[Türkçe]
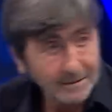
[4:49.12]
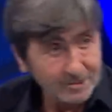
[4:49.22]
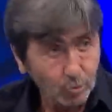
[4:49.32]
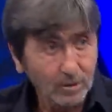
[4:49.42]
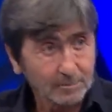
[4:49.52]
beş
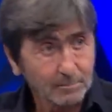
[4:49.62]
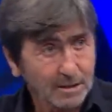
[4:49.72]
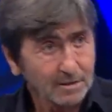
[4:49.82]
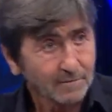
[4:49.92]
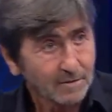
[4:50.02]
gol atmak
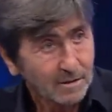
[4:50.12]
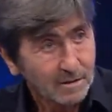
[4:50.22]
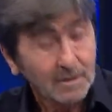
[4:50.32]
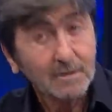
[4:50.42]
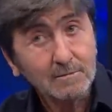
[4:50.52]

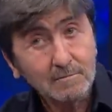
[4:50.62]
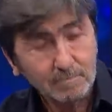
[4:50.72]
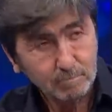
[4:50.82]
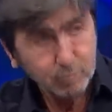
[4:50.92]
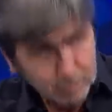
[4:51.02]

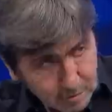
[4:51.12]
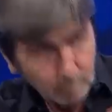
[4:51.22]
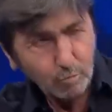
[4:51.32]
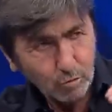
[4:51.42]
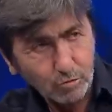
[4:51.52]
bu
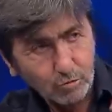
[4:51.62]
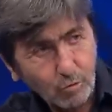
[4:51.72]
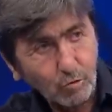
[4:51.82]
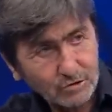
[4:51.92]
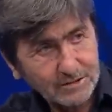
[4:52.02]
bugünkü
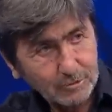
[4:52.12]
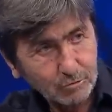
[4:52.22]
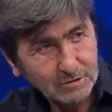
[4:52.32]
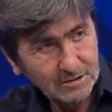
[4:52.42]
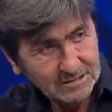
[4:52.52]

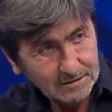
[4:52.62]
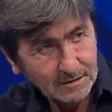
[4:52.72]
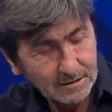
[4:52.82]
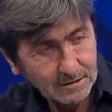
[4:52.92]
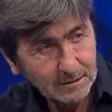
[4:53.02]
konjektürde
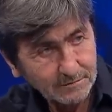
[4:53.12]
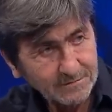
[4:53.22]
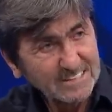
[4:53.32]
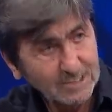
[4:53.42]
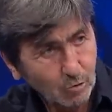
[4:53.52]
e,
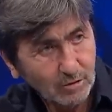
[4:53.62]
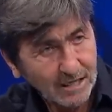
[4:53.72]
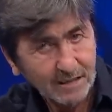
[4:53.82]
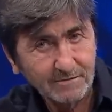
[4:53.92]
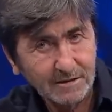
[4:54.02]
fizik
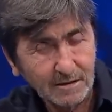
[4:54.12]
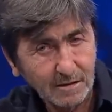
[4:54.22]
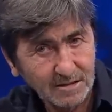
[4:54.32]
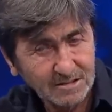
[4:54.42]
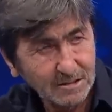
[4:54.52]
olarak ve
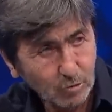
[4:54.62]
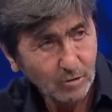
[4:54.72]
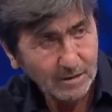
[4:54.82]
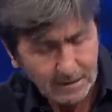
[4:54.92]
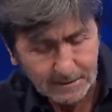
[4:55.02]
hazırlık
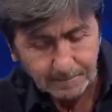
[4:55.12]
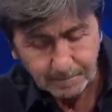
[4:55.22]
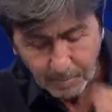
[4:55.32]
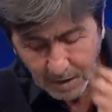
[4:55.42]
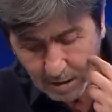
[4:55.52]
olarak
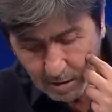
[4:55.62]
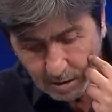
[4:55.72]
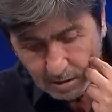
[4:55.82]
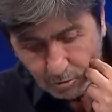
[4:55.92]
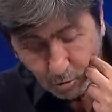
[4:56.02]

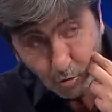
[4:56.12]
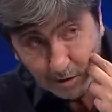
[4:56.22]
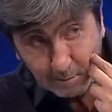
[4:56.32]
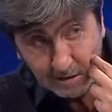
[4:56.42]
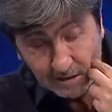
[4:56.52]
çok
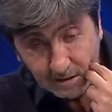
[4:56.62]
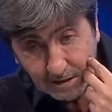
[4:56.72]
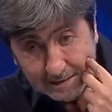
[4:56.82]
önemliydi.